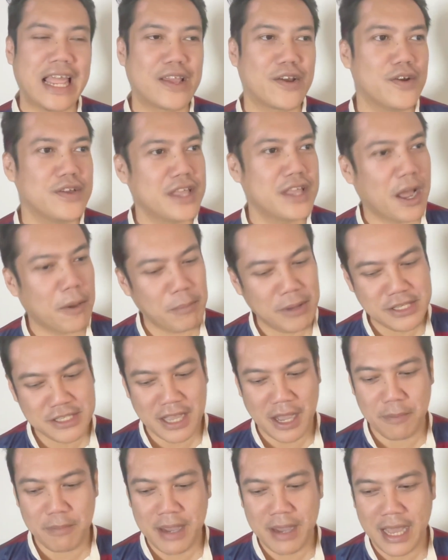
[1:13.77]
ก็ยังไม่สา
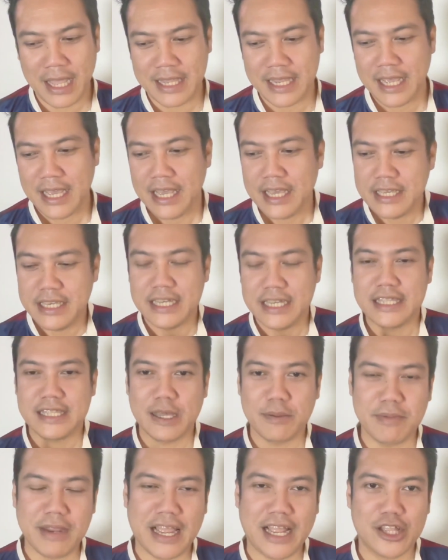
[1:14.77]
มารถยึดตำ
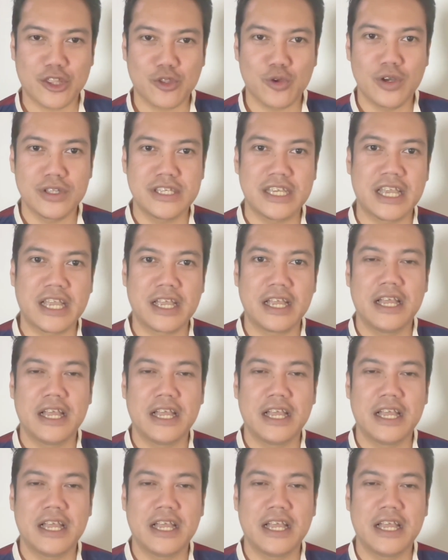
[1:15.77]
แหน่งตัวจริง